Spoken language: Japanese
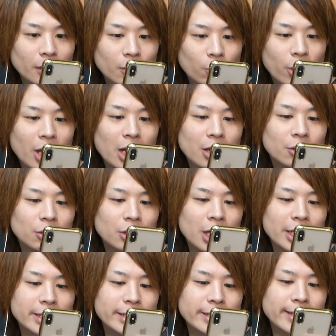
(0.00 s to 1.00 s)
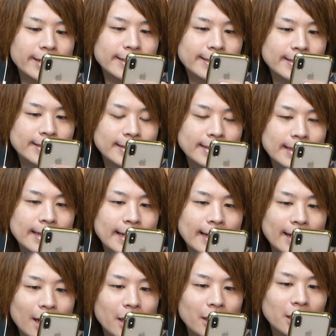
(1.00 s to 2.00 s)
これが来るらしいです
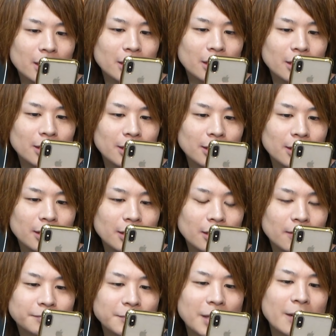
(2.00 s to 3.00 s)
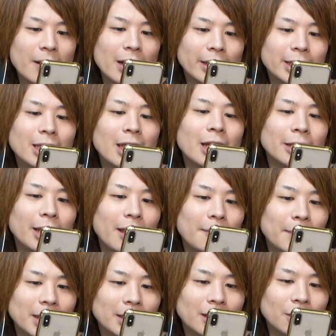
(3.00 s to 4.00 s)
はい、えー、まあまあ来たらね
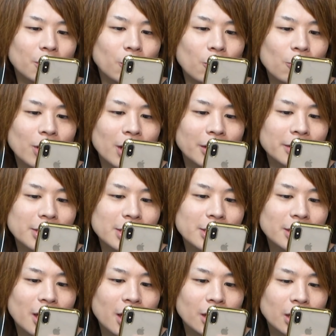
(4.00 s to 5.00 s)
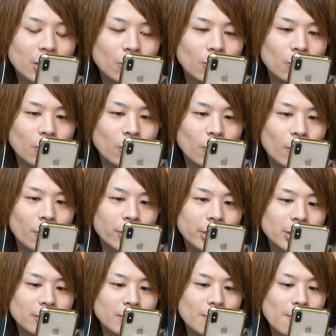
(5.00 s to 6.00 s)
また動画にしたいと思い
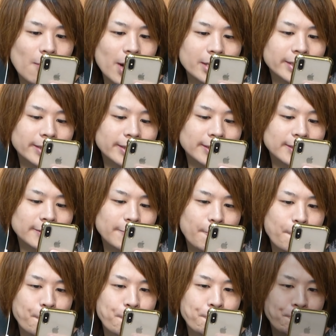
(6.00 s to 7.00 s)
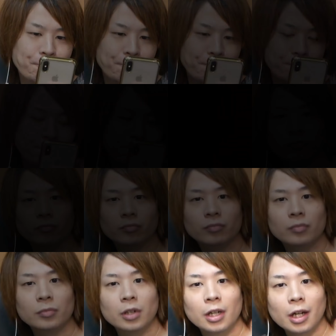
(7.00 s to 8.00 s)
ます
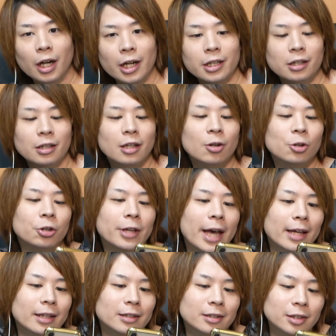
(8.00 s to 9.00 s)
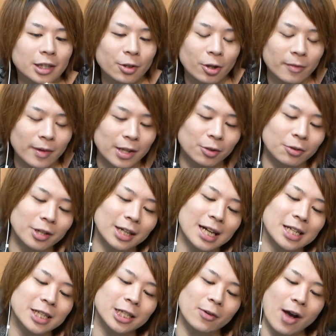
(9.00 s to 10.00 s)
はいってことで次のイベントに
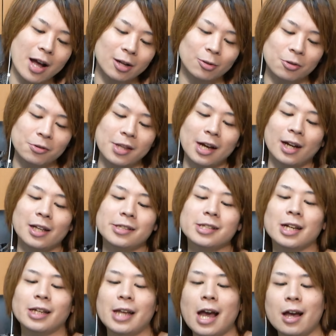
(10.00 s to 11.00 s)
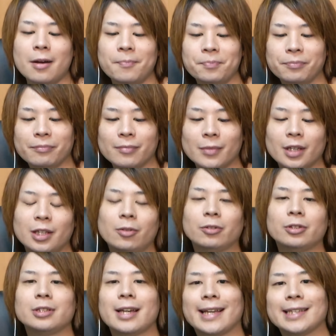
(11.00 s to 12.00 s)
関してはこんな感じかな
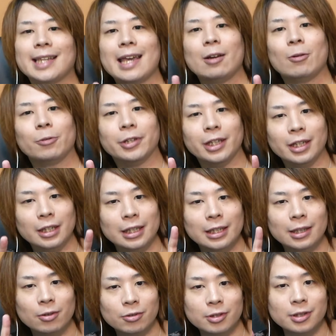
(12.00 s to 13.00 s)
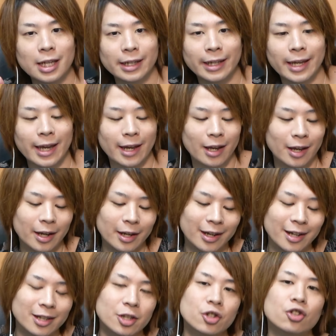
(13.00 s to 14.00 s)
一つだけ最後に一つだけ、
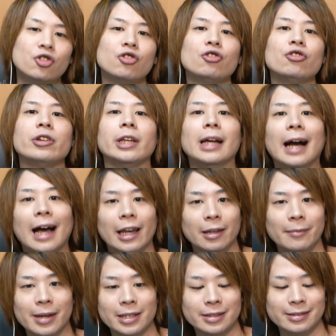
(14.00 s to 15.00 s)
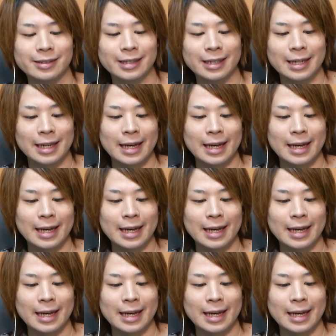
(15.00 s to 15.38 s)
えー、注意があります。